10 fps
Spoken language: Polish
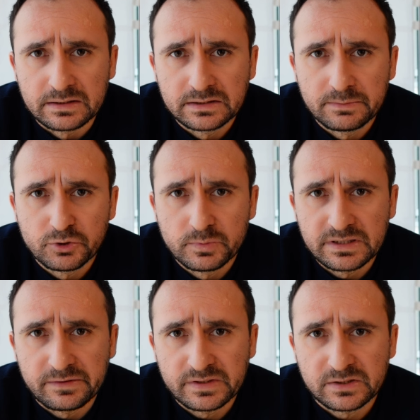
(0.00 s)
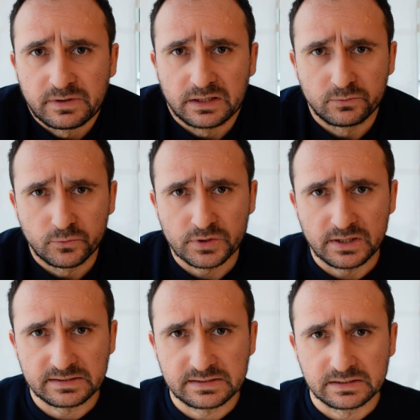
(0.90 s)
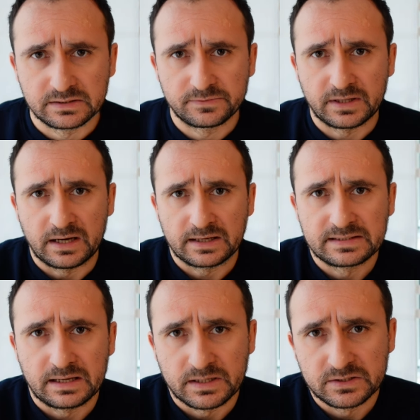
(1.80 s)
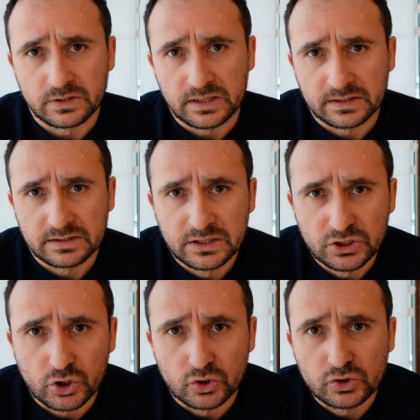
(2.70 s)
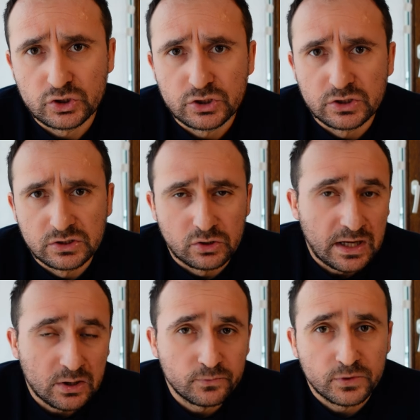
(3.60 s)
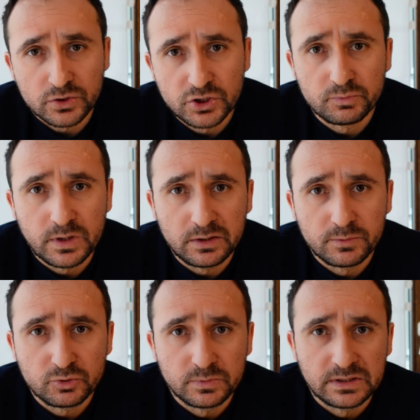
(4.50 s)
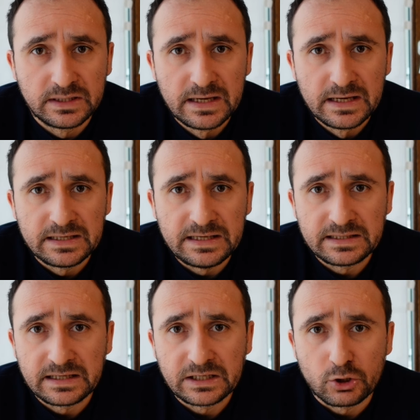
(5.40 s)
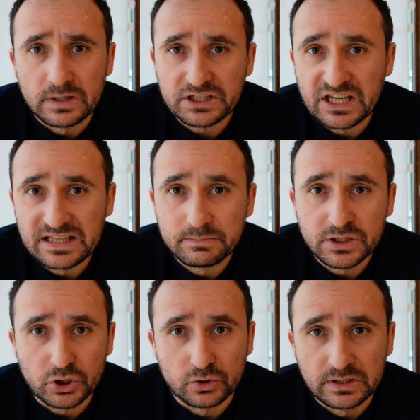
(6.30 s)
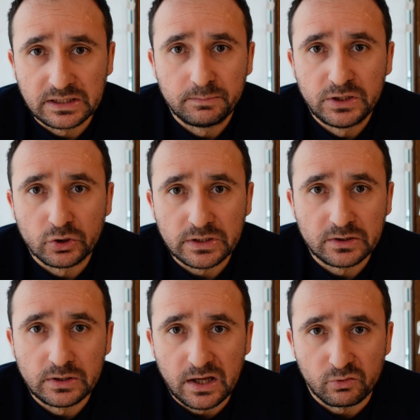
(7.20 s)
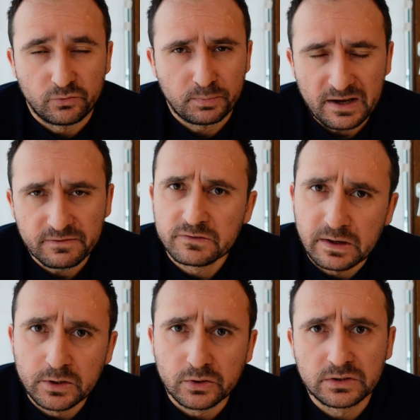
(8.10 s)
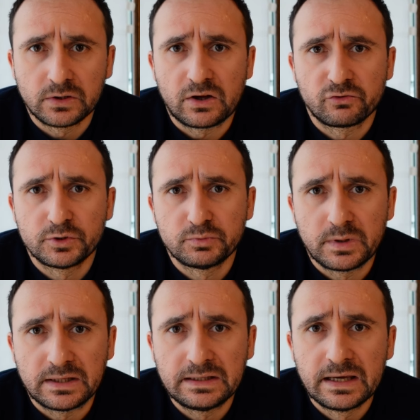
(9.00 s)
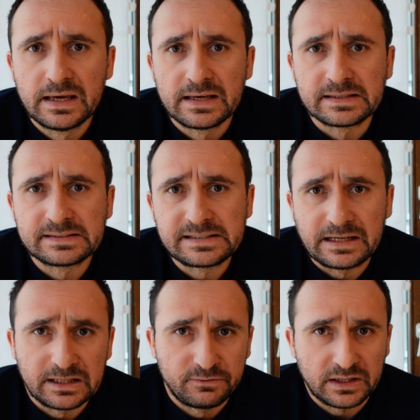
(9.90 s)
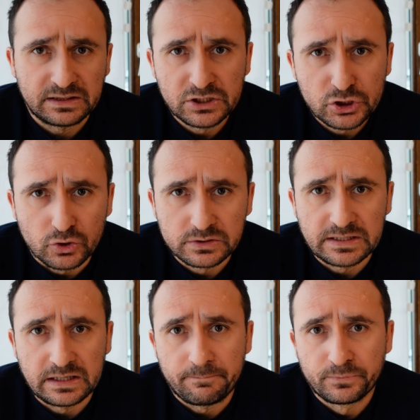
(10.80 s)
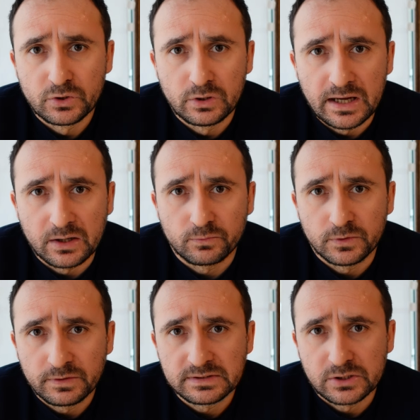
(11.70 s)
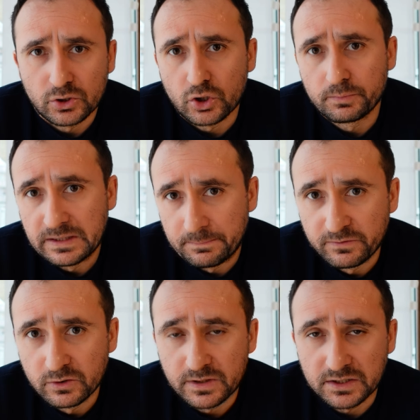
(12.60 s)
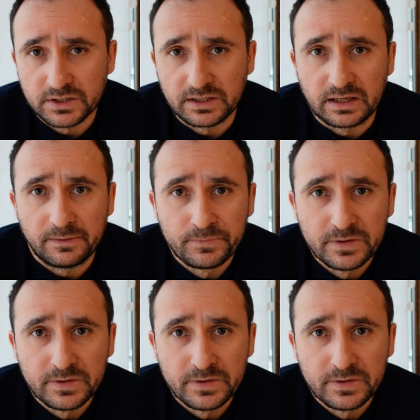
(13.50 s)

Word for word: gdybyśmy zainwestowali wówczas w te akcje Amazona 1000 dolarów, to dziś mielibyśmy 1,7 miliona dolarów. Prawie 2 miliony dolarów byśmy mieli z zaledwie 1000 dolarów. No więc to robi na pewno wrażenie.